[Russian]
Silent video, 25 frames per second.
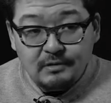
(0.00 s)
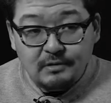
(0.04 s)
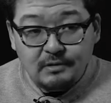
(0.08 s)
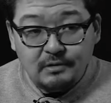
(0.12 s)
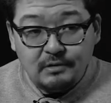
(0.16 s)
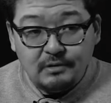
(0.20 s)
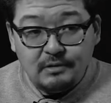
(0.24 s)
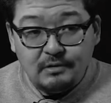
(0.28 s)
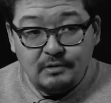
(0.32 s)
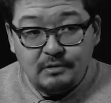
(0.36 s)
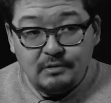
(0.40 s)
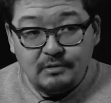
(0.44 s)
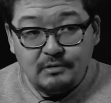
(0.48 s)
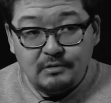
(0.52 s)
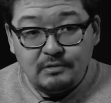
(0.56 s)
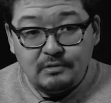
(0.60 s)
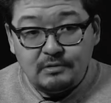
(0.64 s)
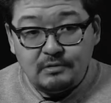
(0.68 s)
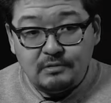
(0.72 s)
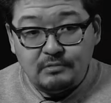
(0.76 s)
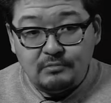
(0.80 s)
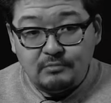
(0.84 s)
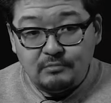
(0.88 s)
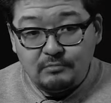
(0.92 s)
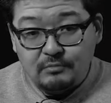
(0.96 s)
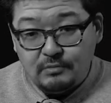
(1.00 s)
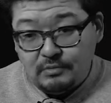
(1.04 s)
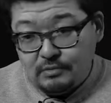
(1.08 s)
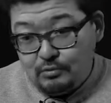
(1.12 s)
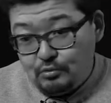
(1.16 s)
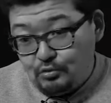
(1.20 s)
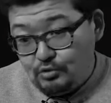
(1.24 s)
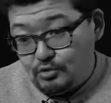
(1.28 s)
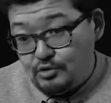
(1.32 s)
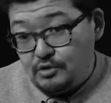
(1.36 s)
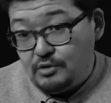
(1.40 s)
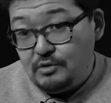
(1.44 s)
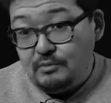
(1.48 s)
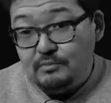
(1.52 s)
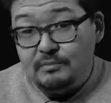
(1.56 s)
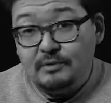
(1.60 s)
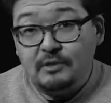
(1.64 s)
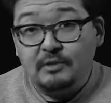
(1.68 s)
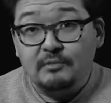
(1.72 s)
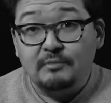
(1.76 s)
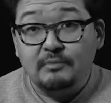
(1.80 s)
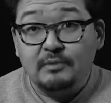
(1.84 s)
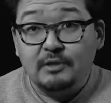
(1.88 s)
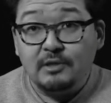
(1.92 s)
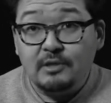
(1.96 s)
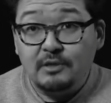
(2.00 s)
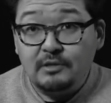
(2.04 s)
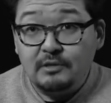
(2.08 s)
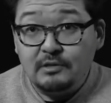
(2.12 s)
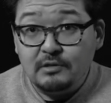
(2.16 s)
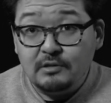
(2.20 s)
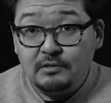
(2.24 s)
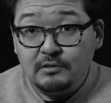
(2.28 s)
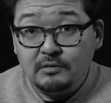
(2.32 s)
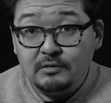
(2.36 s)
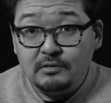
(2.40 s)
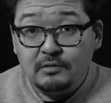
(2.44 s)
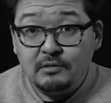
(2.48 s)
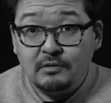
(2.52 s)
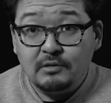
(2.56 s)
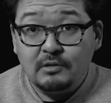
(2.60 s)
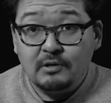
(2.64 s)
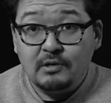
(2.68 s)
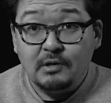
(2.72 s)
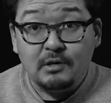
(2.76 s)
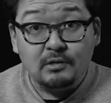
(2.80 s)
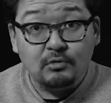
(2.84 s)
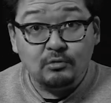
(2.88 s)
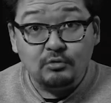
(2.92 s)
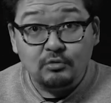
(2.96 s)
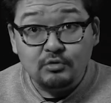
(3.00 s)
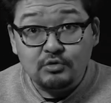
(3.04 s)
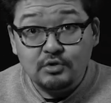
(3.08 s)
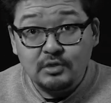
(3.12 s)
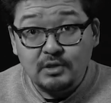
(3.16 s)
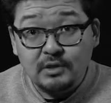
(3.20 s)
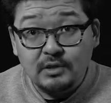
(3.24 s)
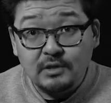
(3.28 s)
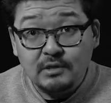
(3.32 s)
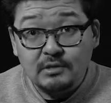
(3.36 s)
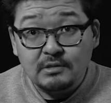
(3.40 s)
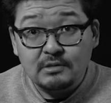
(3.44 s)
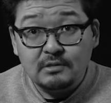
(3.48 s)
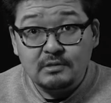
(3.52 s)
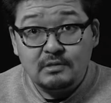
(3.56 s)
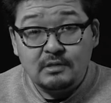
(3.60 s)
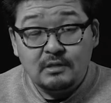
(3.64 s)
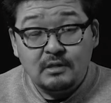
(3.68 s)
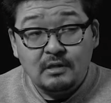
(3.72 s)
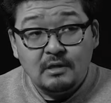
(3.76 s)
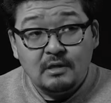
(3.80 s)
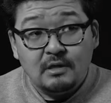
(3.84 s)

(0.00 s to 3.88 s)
И мы тоже имеем мнение, оно тоже есть.